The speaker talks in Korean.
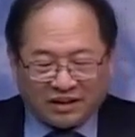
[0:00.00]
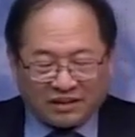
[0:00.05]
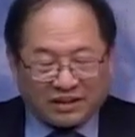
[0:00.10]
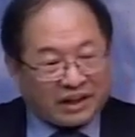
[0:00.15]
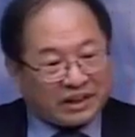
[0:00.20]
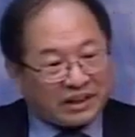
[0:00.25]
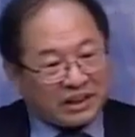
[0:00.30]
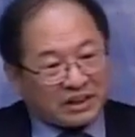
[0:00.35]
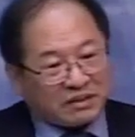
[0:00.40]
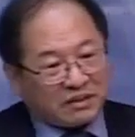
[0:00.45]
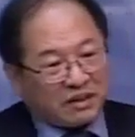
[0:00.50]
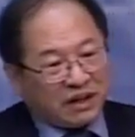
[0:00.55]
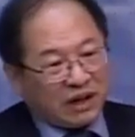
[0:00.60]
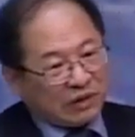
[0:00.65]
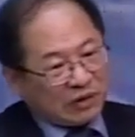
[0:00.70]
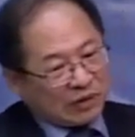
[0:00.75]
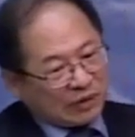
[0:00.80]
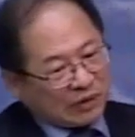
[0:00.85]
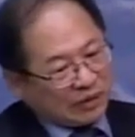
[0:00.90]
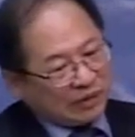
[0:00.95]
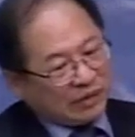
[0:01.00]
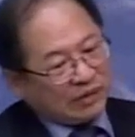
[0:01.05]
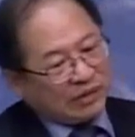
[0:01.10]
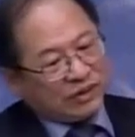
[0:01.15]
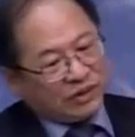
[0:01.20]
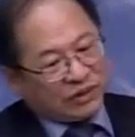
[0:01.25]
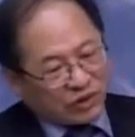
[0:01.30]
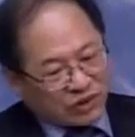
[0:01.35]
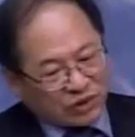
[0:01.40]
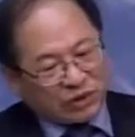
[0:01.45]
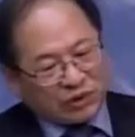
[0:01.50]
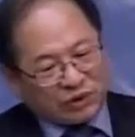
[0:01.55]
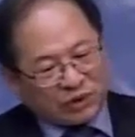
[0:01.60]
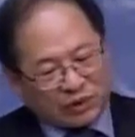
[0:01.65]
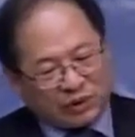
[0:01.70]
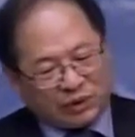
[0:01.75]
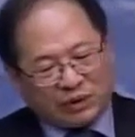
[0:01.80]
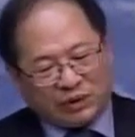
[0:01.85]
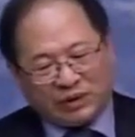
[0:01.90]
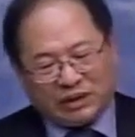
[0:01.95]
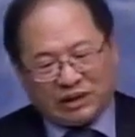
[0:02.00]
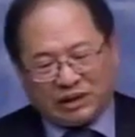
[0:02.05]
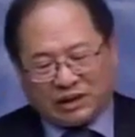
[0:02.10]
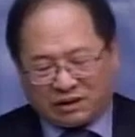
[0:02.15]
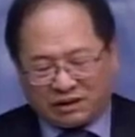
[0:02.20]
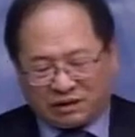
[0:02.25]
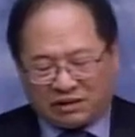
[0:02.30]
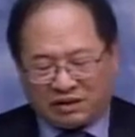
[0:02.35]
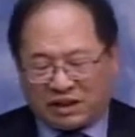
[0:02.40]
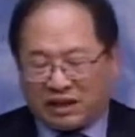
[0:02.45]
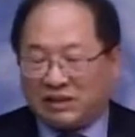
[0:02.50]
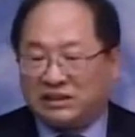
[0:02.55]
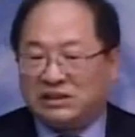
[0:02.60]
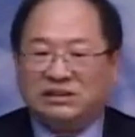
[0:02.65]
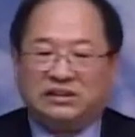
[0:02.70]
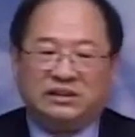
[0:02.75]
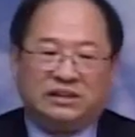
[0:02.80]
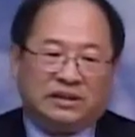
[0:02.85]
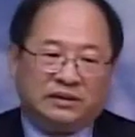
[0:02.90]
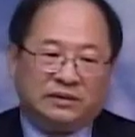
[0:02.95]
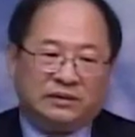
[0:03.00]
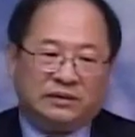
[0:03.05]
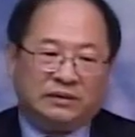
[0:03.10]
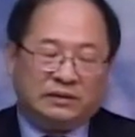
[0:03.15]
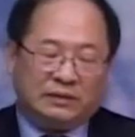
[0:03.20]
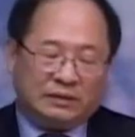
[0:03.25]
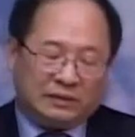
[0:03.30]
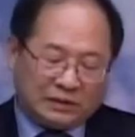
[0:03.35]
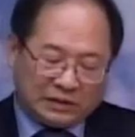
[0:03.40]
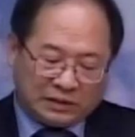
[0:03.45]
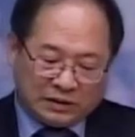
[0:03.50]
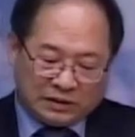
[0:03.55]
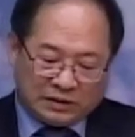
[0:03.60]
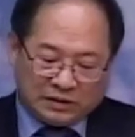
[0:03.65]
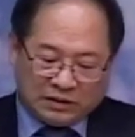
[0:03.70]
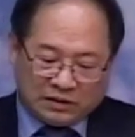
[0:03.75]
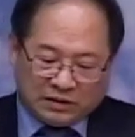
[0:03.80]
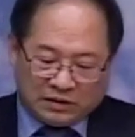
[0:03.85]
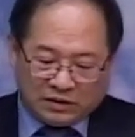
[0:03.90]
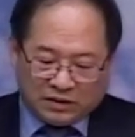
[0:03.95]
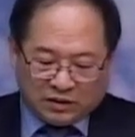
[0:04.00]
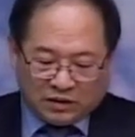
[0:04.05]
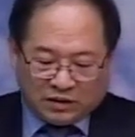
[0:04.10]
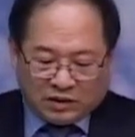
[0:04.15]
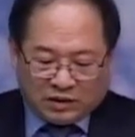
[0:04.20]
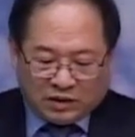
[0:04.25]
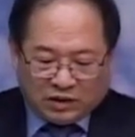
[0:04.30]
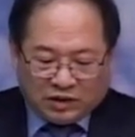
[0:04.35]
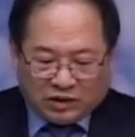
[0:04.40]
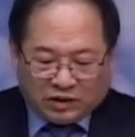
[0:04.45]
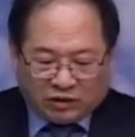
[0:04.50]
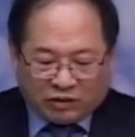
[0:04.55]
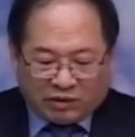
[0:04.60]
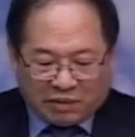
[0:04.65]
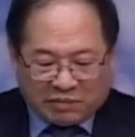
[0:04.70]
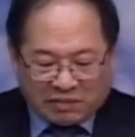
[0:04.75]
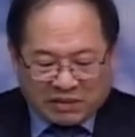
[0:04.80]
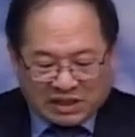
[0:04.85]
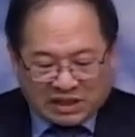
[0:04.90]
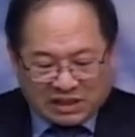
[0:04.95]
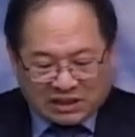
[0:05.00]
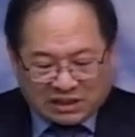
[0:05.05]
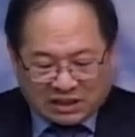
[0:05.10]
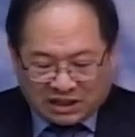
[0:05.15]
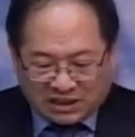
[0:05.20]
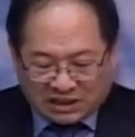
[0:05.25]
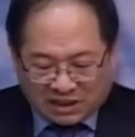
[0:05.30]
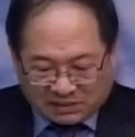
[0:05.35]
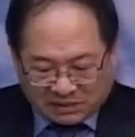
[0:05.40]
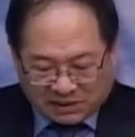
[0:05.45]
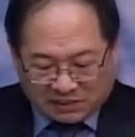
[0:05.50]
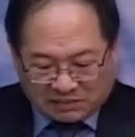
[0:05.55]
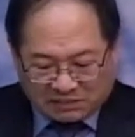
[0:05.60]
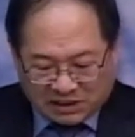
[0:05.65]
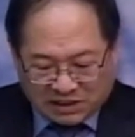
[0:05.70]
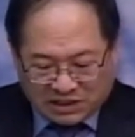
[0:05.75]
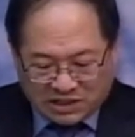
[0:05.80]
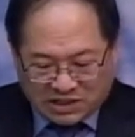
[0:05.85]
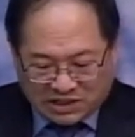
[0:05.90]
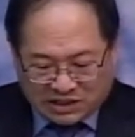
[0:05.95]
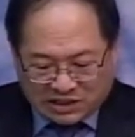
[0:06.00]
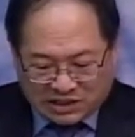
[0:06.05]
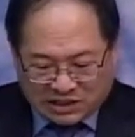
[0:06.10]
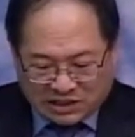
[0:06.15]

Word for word: 하나님 계속 그쪽으로 이끌어 가신다는 거예요. 노모 1장 37절